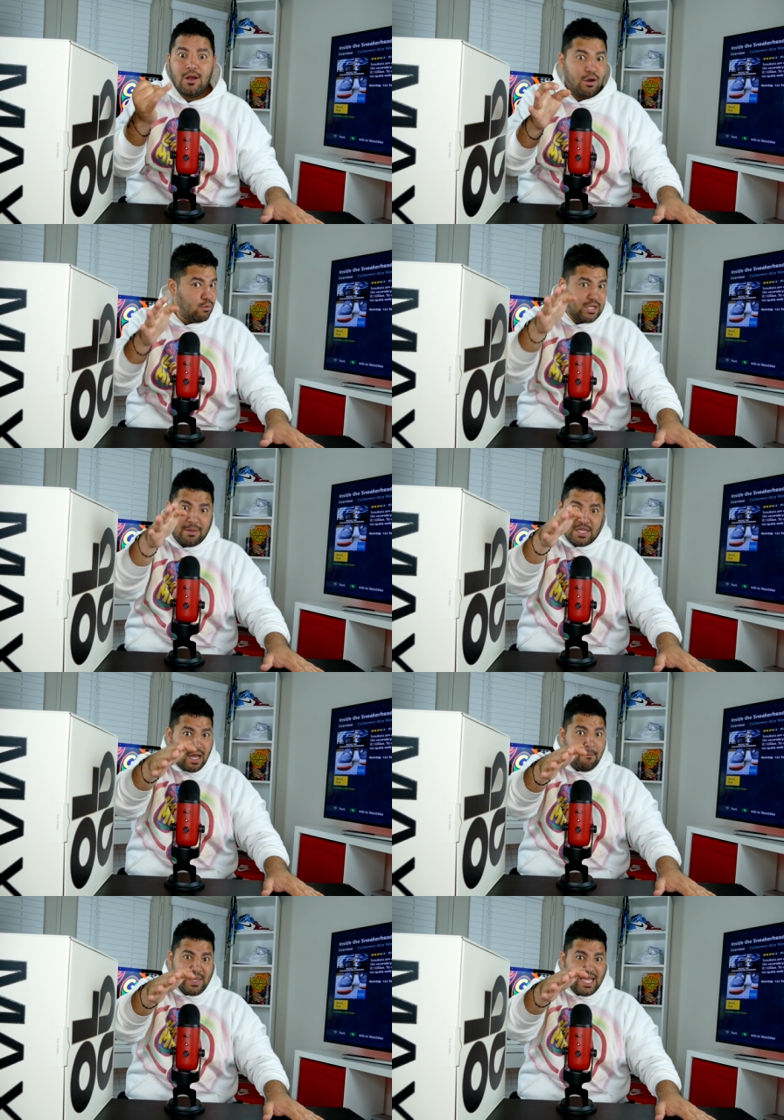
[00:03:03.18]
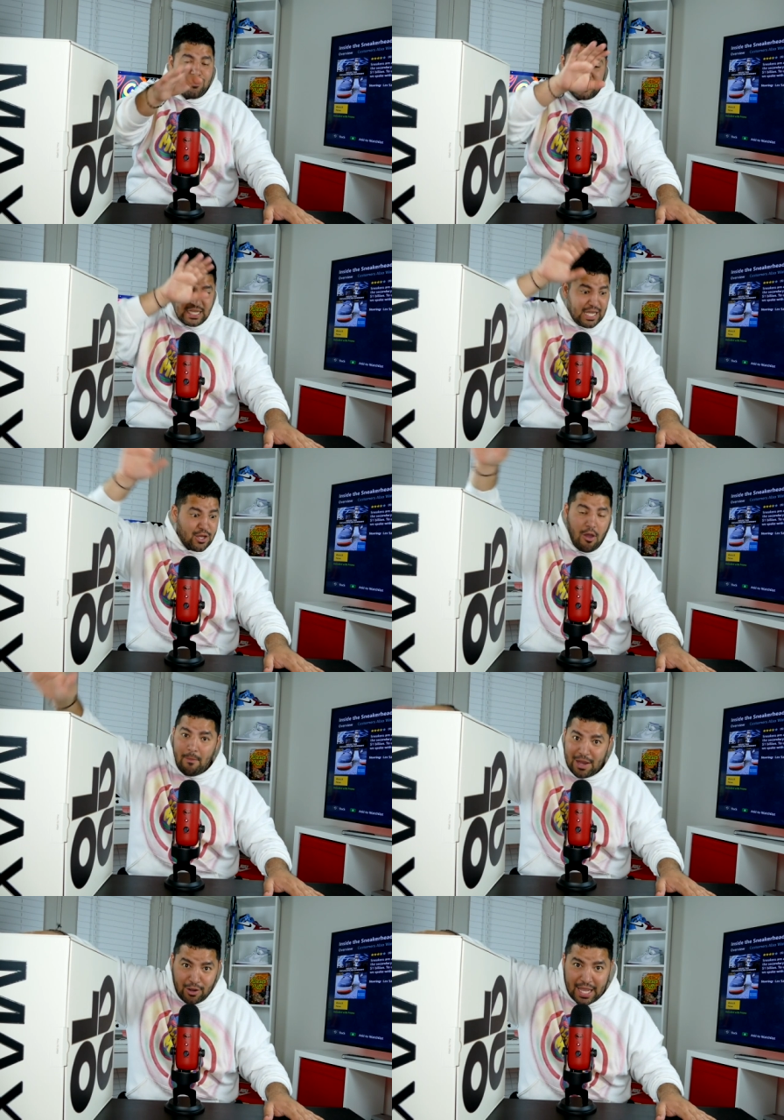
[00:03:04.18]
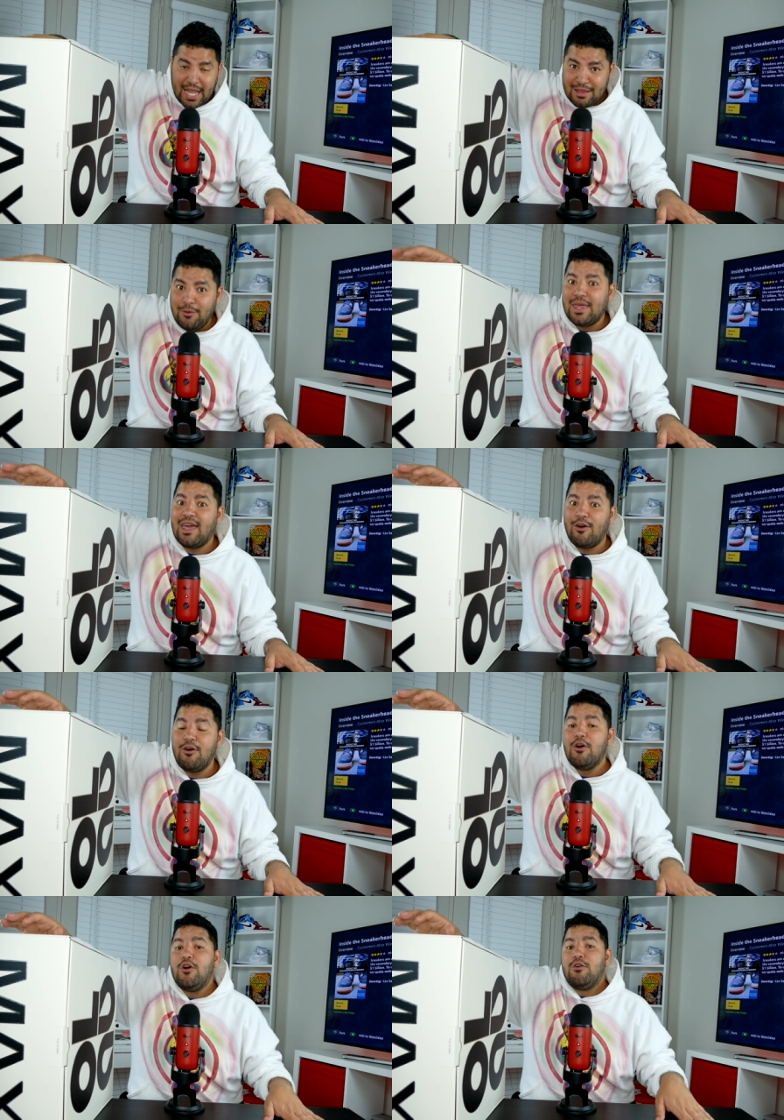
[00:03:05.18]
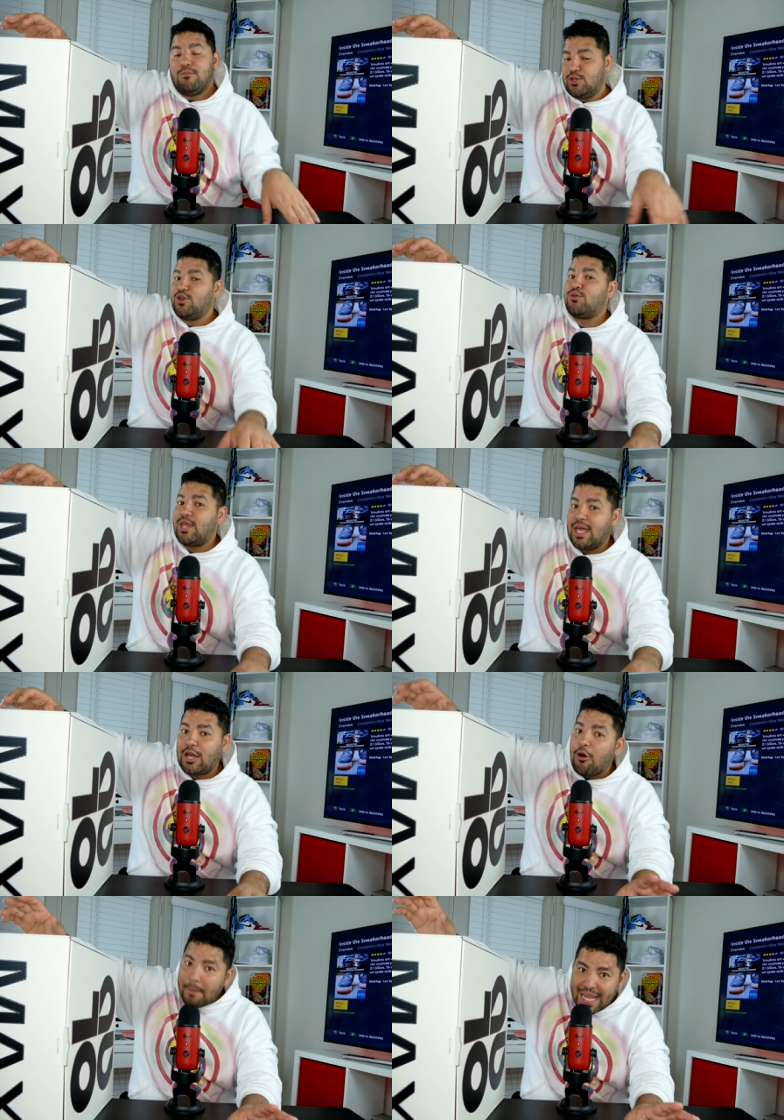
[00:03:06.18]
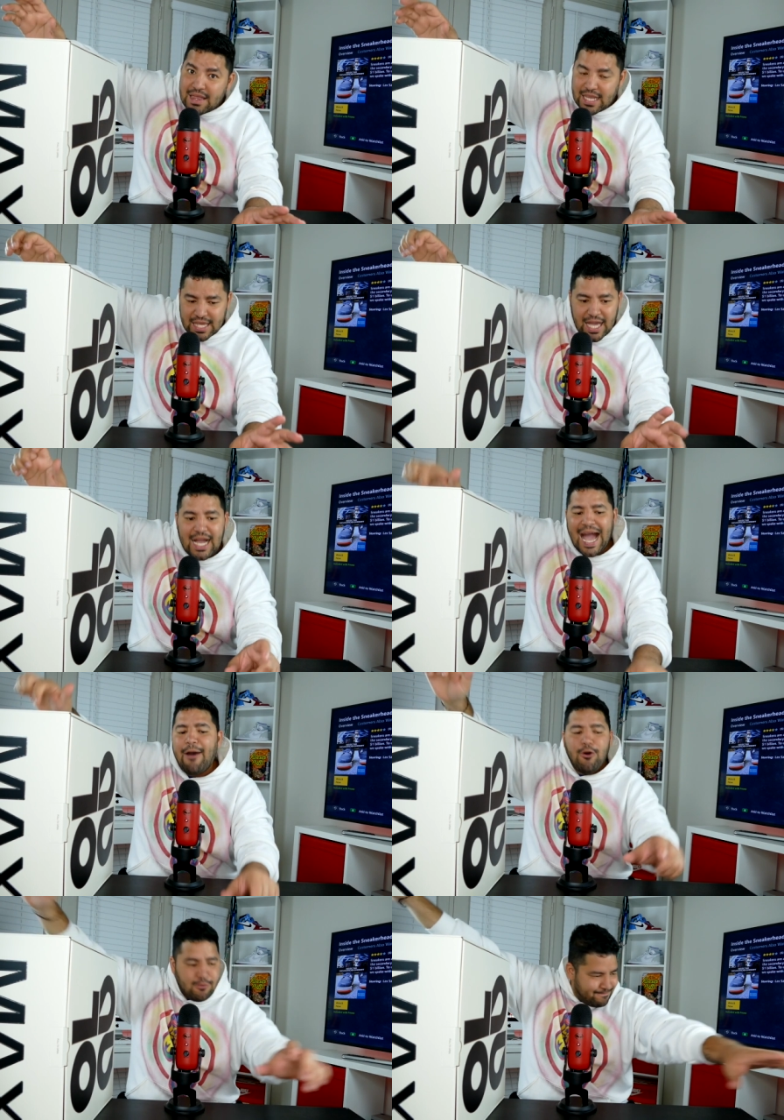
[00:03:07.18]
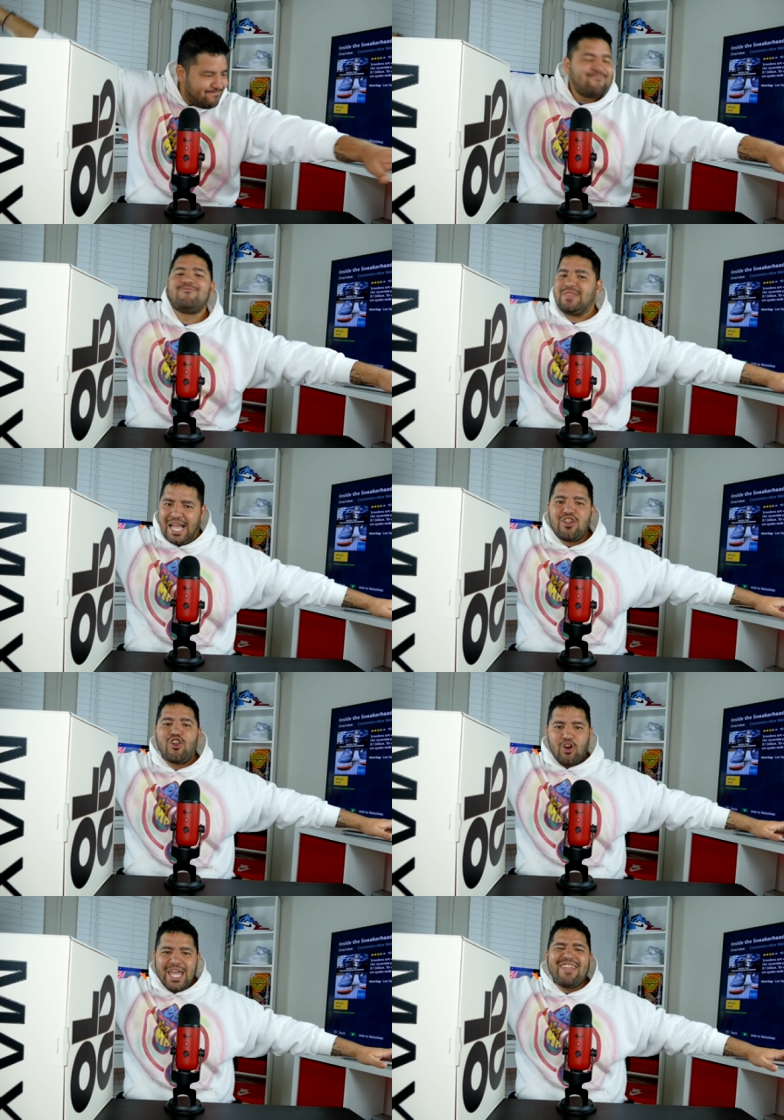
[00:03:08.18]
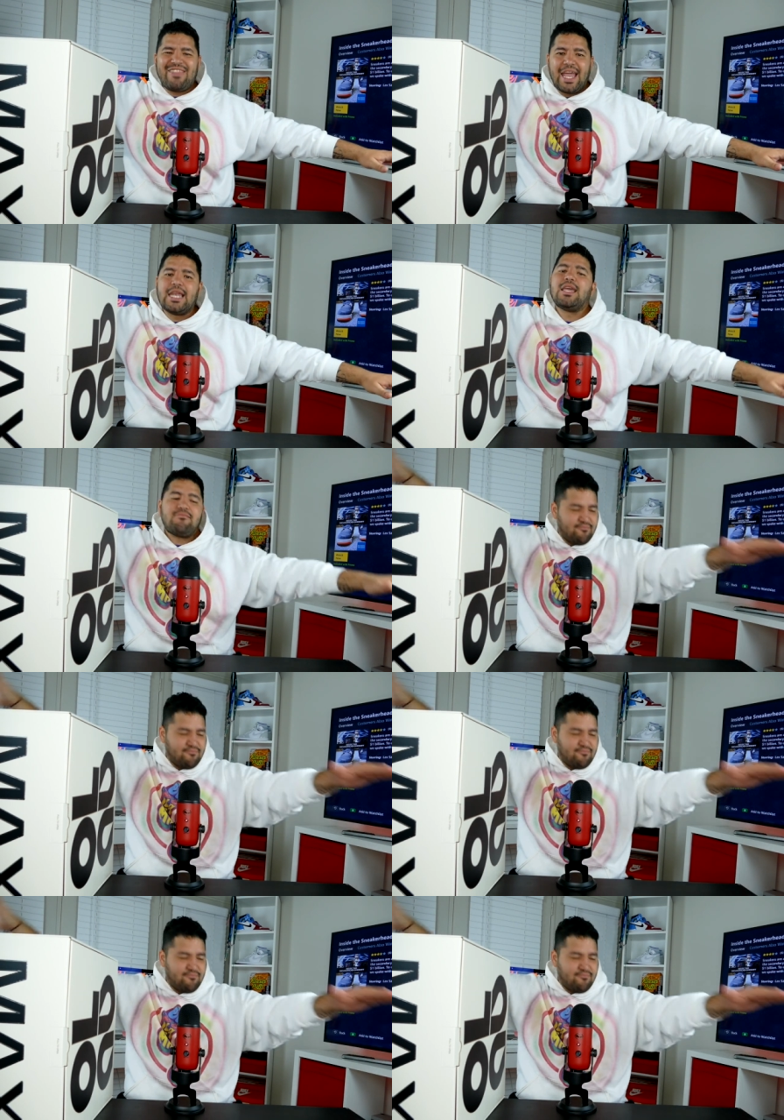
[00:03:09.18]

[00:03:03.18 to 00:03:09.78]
lo que ustedes me están pidiendo. Así que yo espero que en este video muchos de ustedes comenten y digan, Gabo, tecnología y tenis.